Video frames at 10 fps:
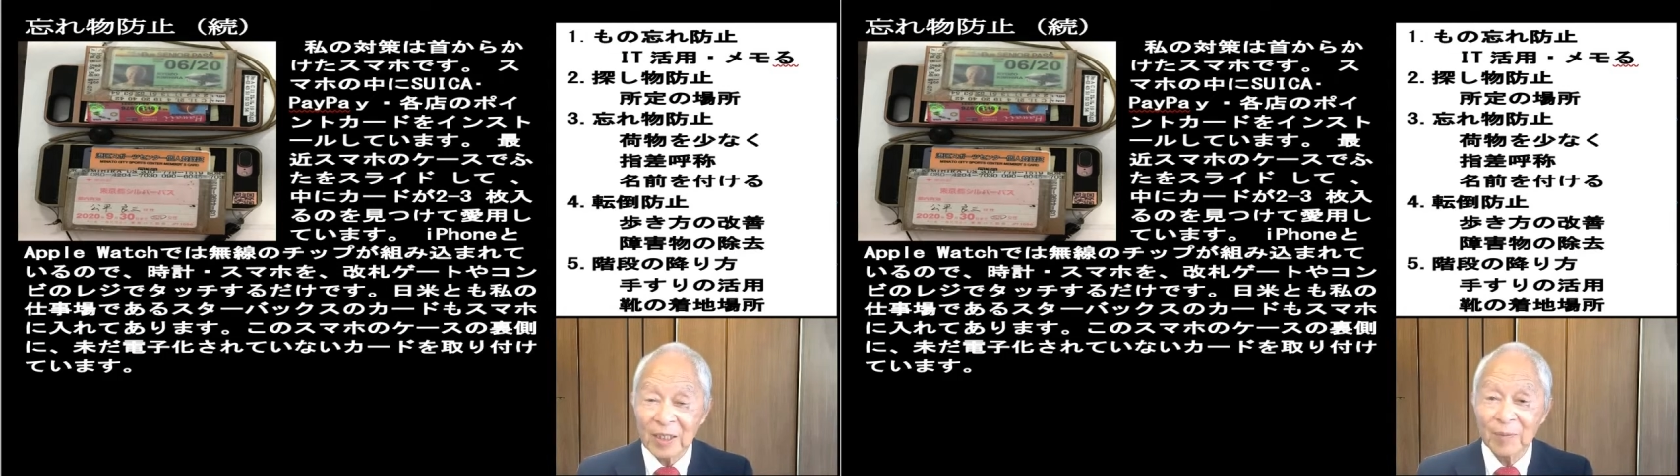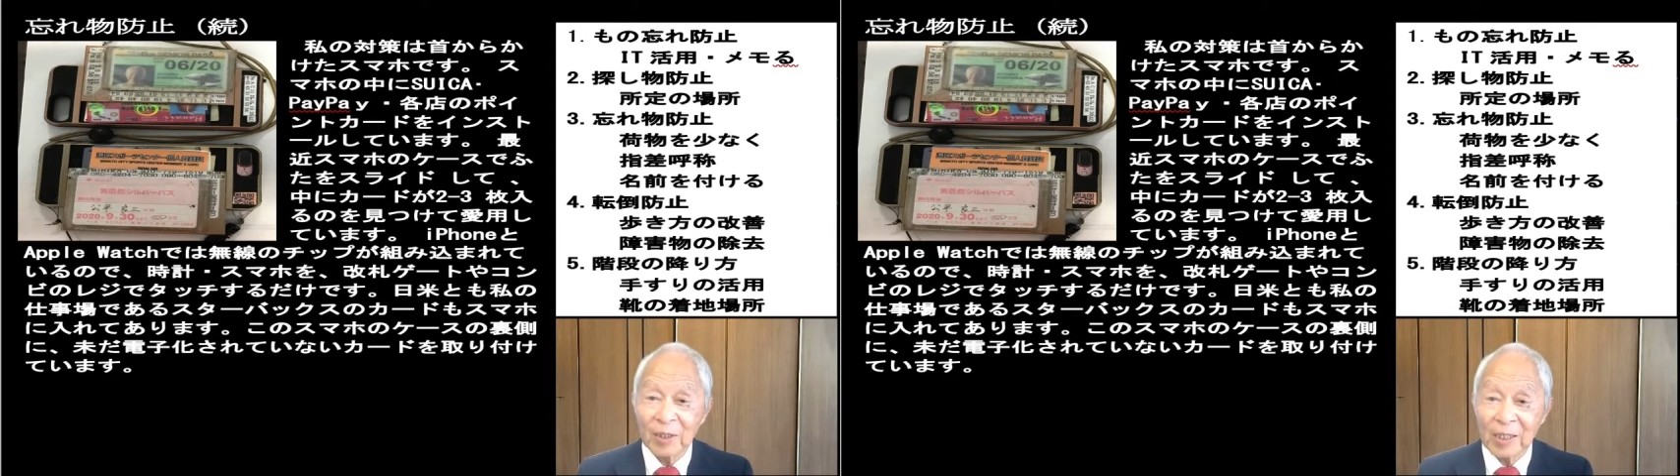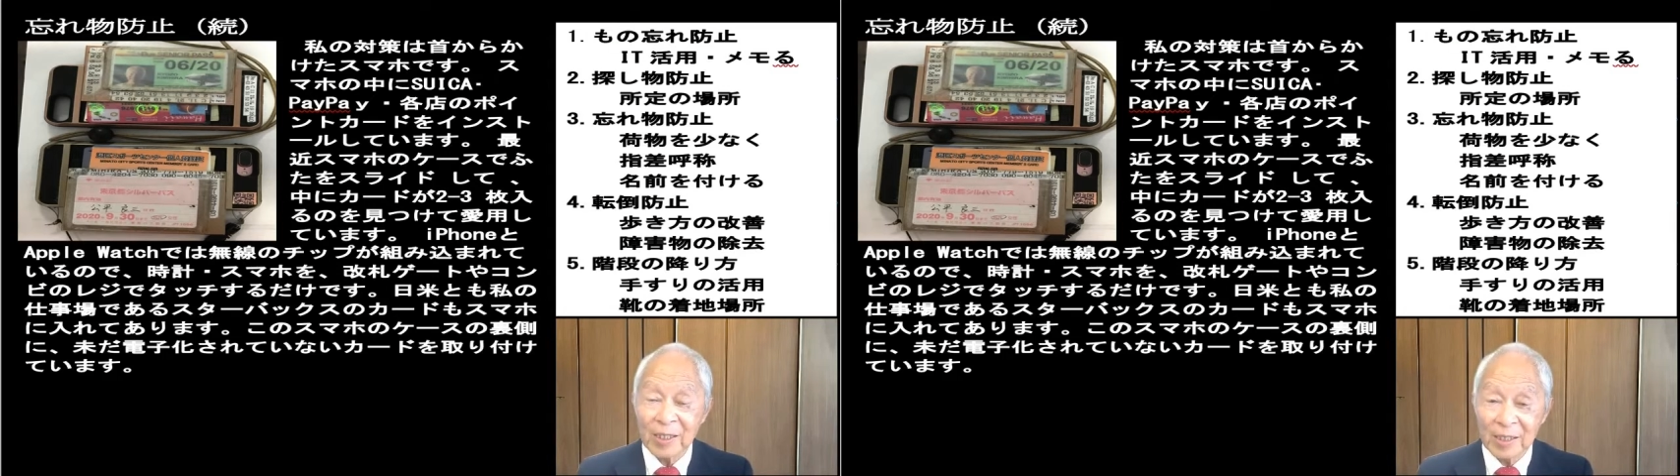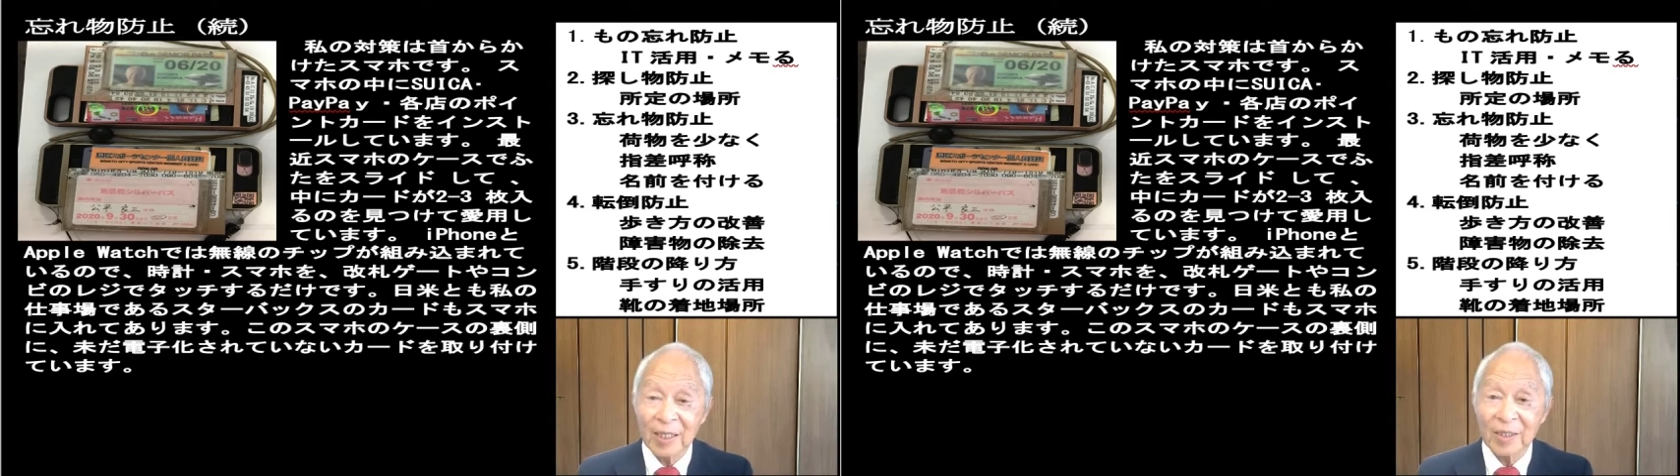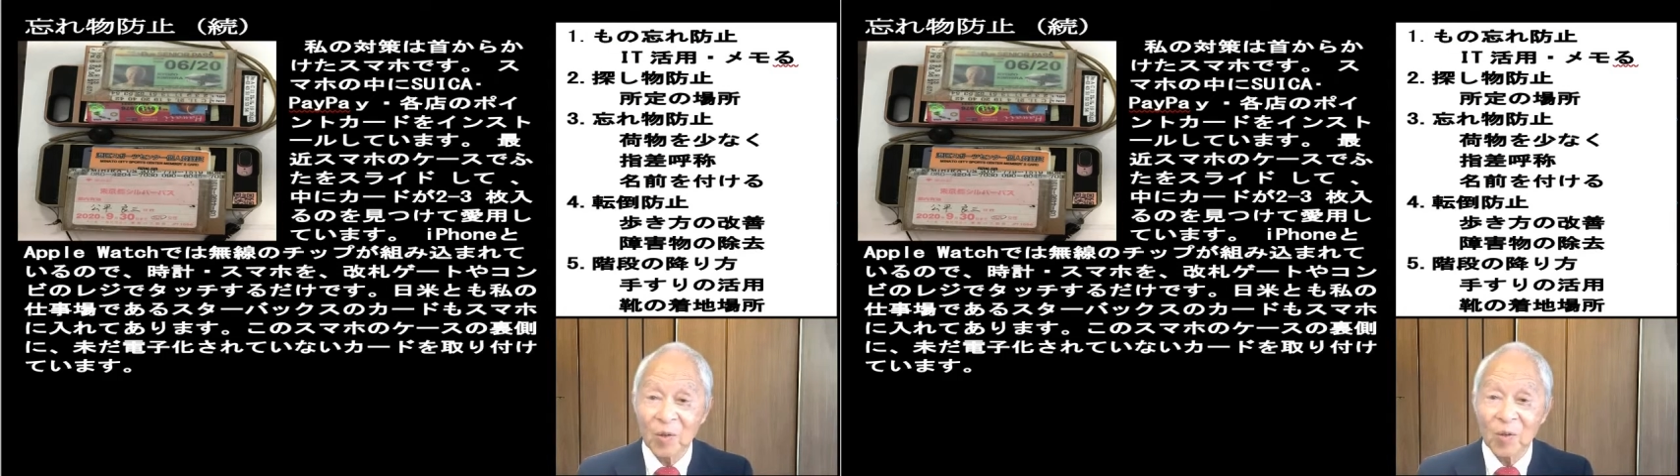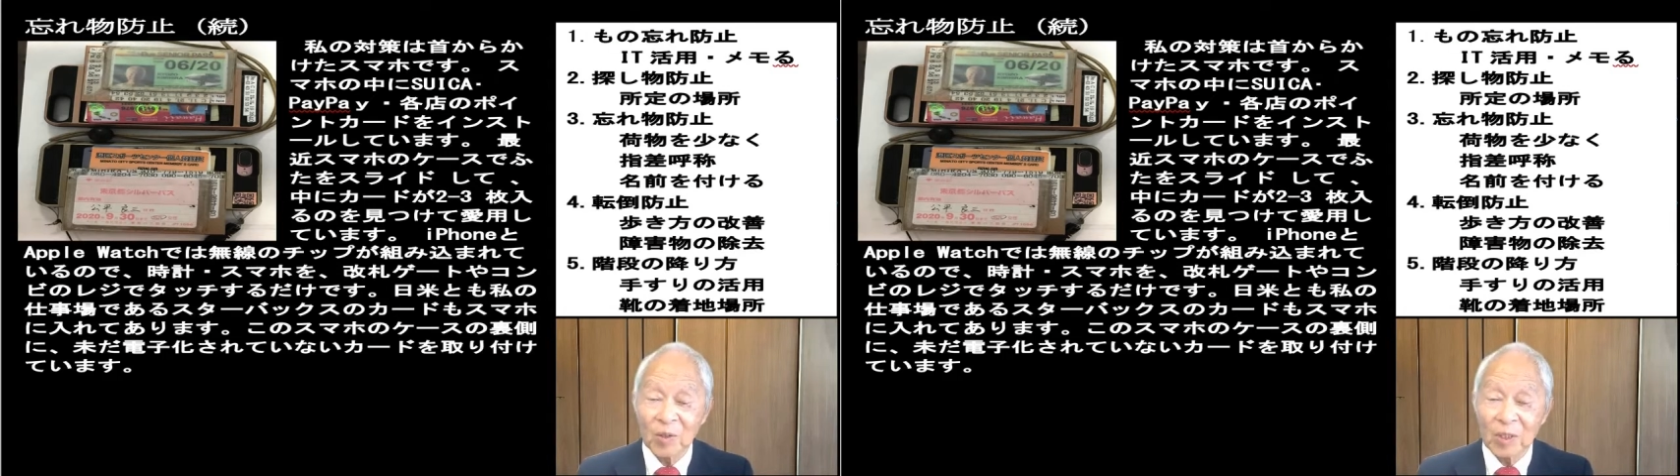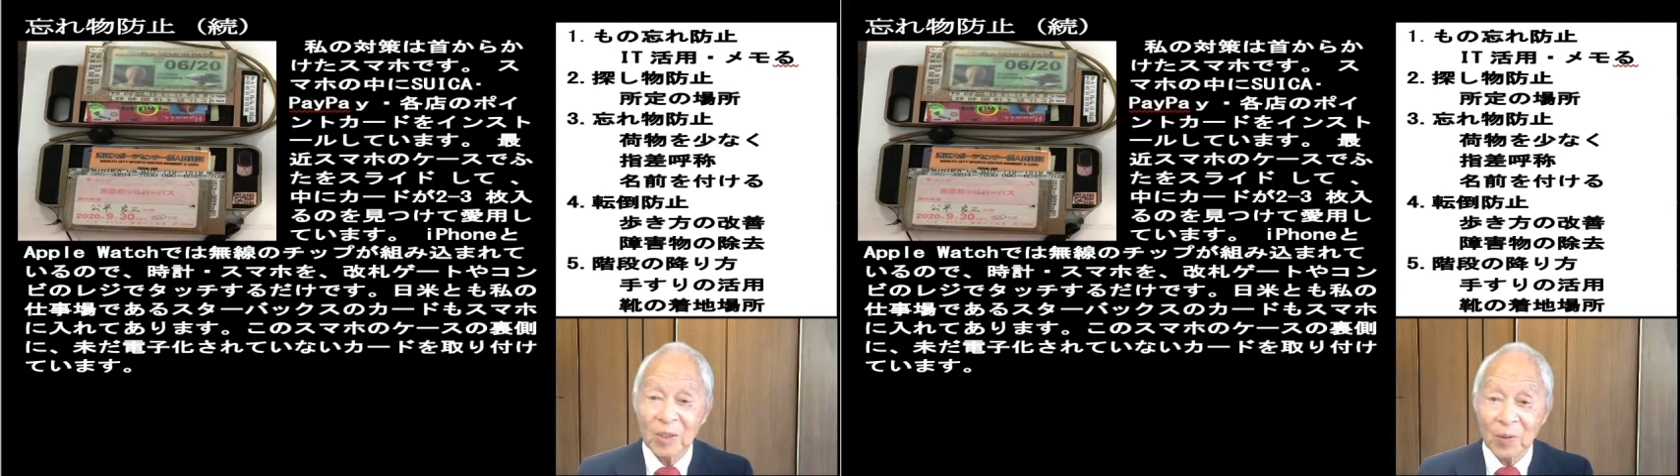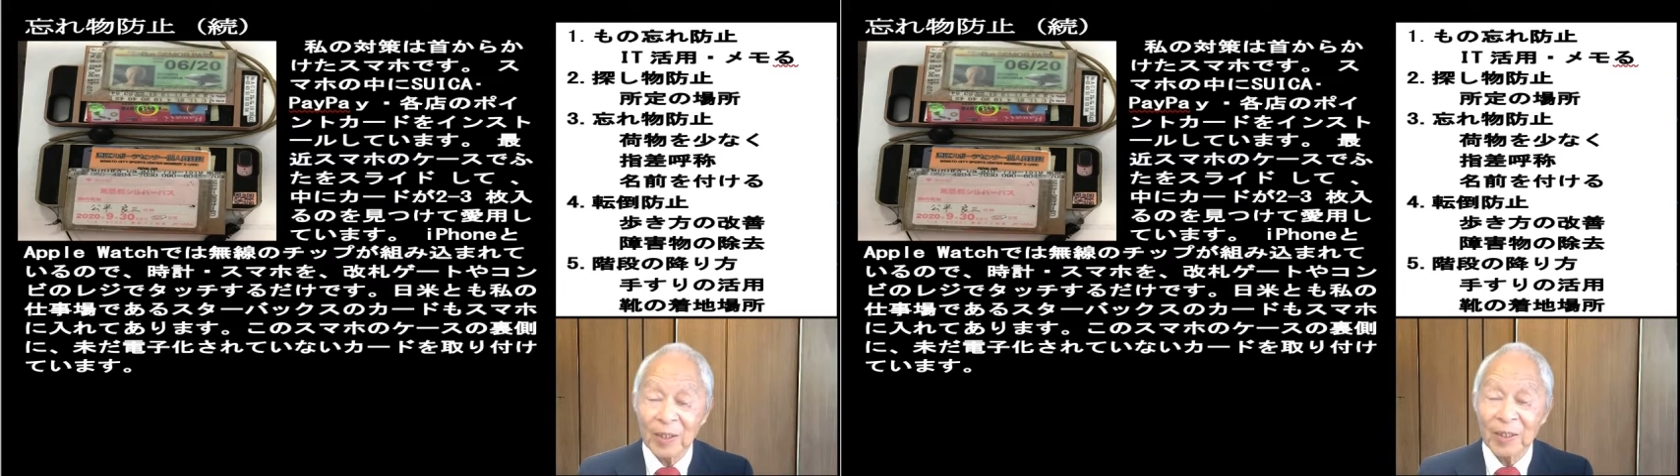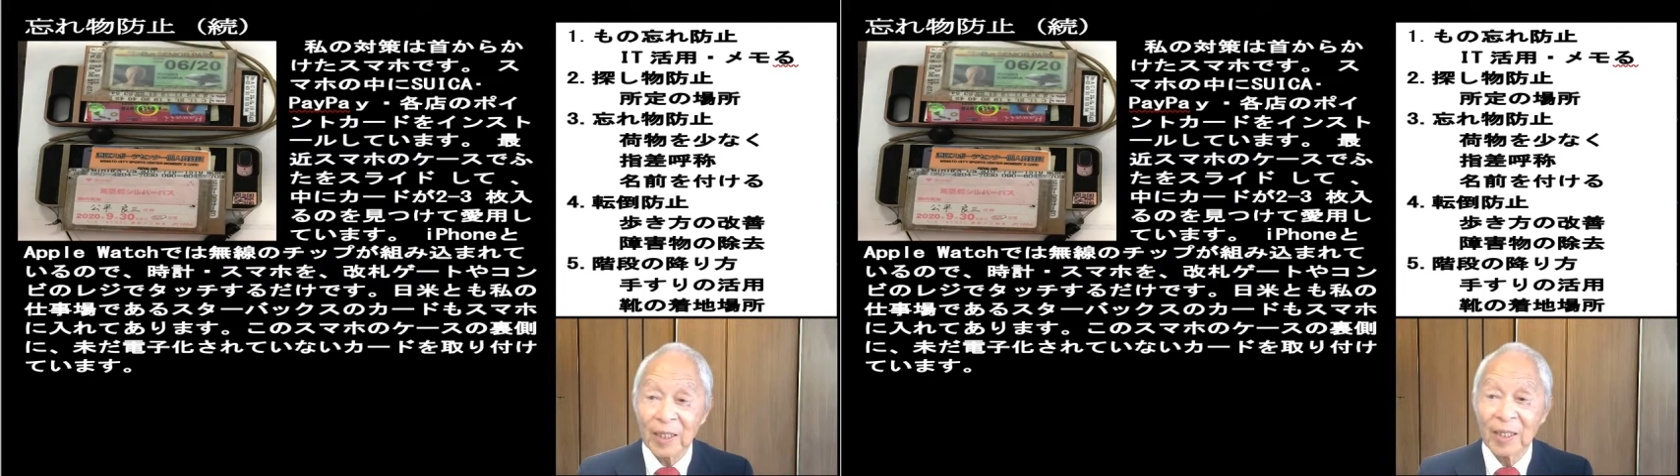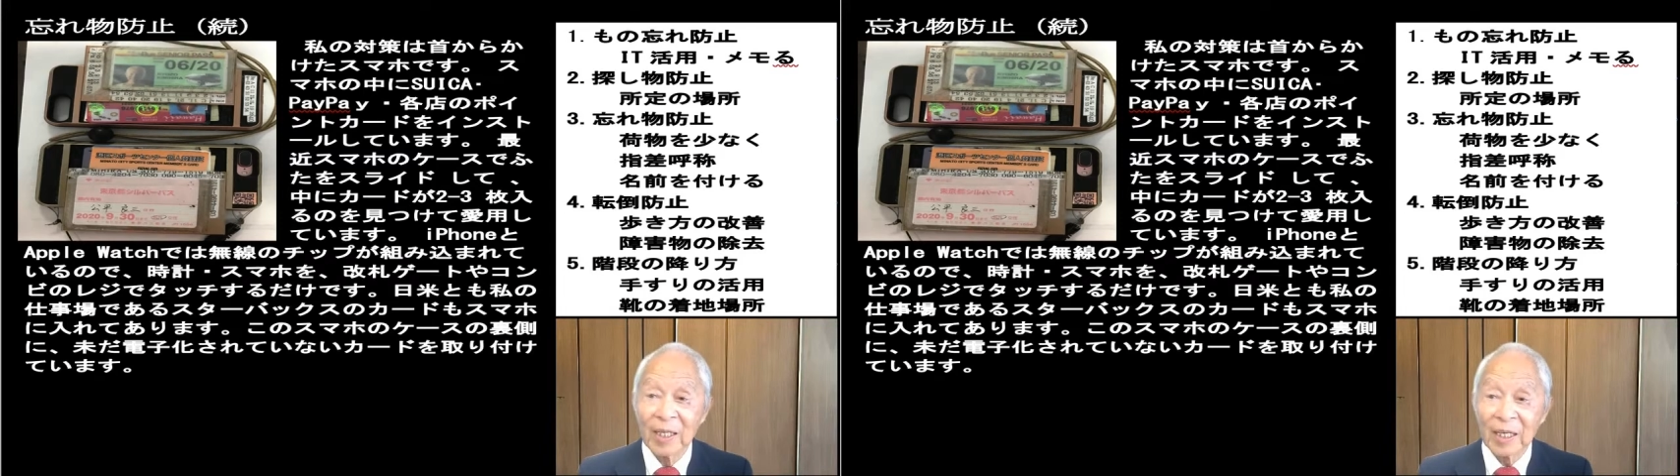くてもですね老後に備え
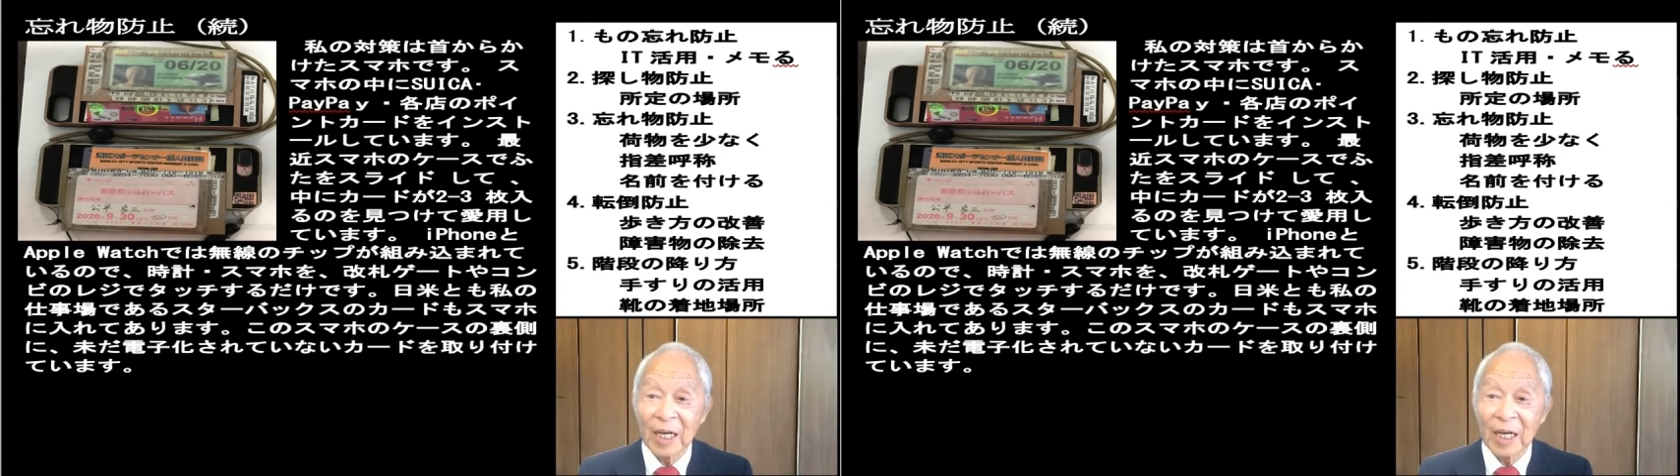て